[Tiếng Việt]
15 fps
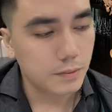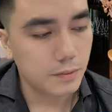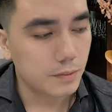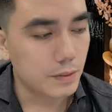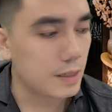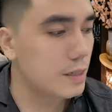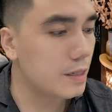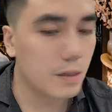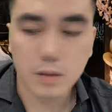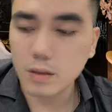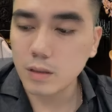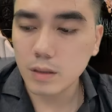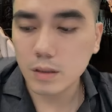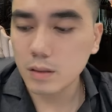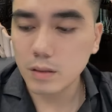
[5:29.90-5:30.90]
và chưa có
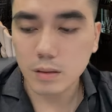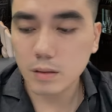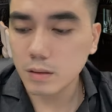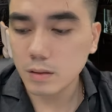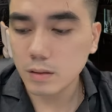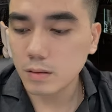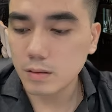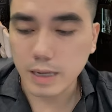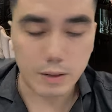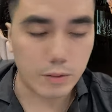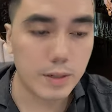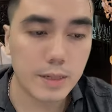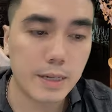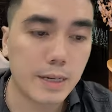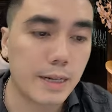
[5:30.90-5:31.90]
giải
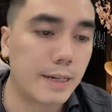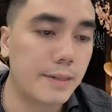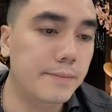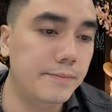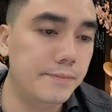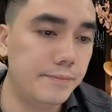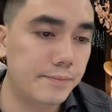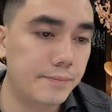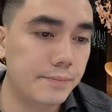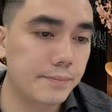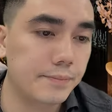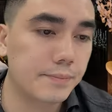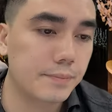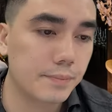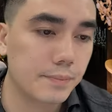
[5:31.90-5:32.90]
quyết gì cả ừ.
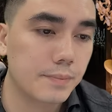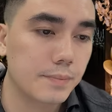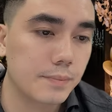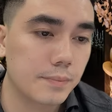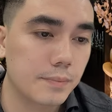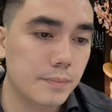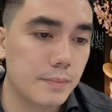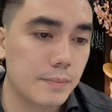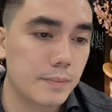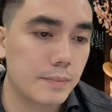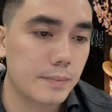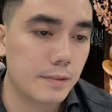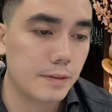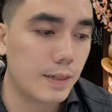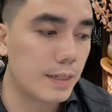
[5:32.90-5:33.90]
dạ.
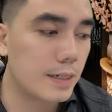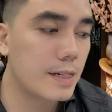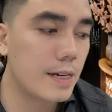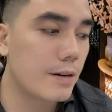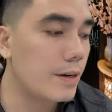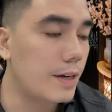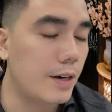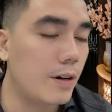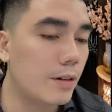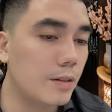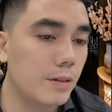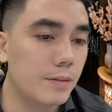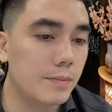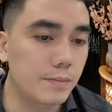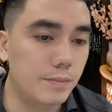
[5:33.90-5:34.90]
vẫn cứ treo để đó
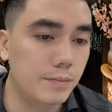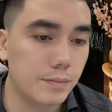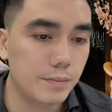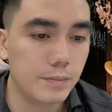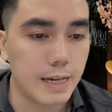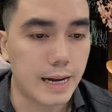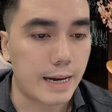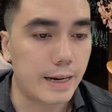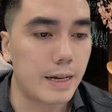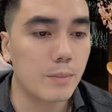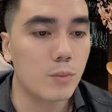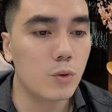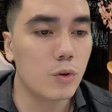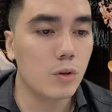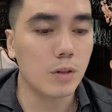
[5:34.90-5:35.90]
thôi trả ừ.
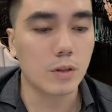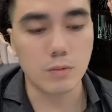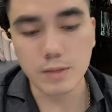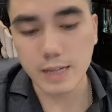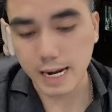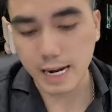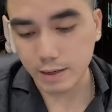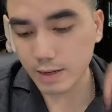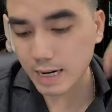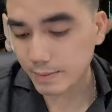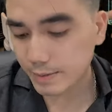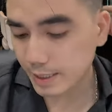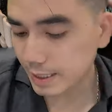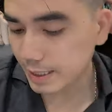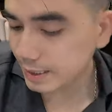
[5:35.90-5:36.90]
đền bù nó cũng chả có làm
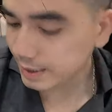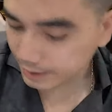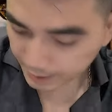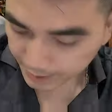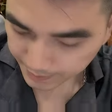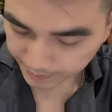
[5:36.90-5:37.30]
gì hết nhé